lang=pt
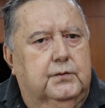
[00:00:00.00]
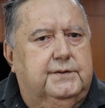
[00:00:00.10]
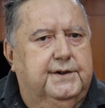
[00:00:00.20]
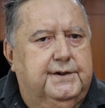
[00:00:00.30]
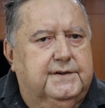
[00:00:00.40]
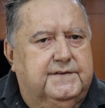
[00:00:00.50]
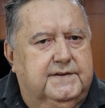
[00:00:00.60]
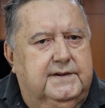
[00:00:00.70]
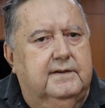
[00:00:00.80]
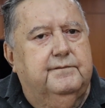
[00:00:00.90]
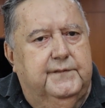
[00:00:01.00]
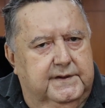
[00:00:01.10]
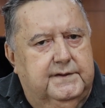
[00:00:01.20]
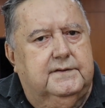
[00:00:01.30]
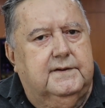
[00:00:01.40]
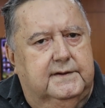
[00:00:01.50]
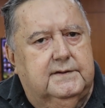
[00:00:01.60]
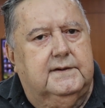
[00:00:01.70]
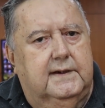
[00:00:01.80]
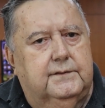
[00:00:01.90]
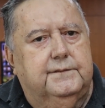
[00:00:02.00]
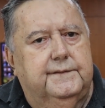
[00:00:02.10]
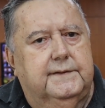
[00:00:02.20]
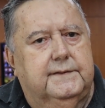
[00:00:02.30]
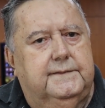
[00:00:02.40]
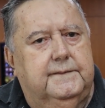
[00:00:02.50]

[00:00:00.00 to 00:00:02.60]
o Teresina Verde que te quero ver.